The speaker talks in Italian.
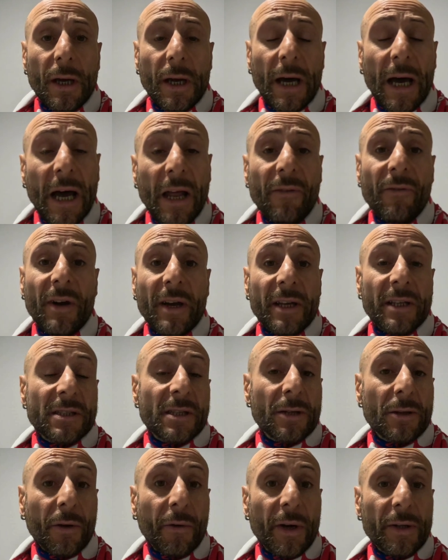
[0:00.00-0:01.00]
Alvarez
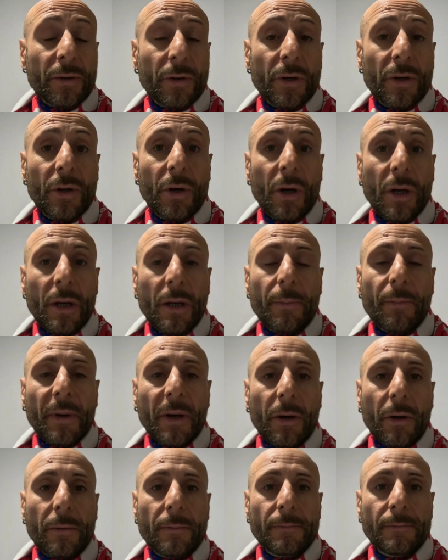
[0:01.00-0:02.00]
ha trovato il gol,
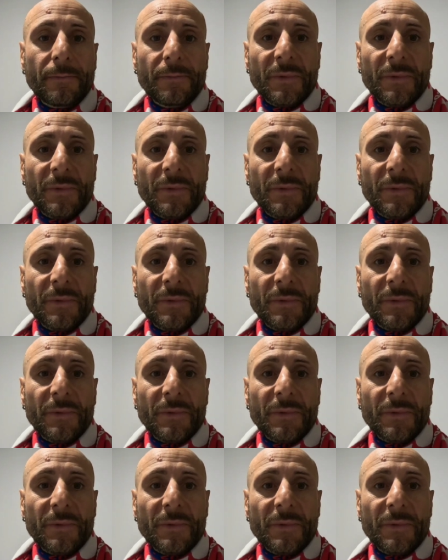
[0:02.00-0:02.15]
però mh,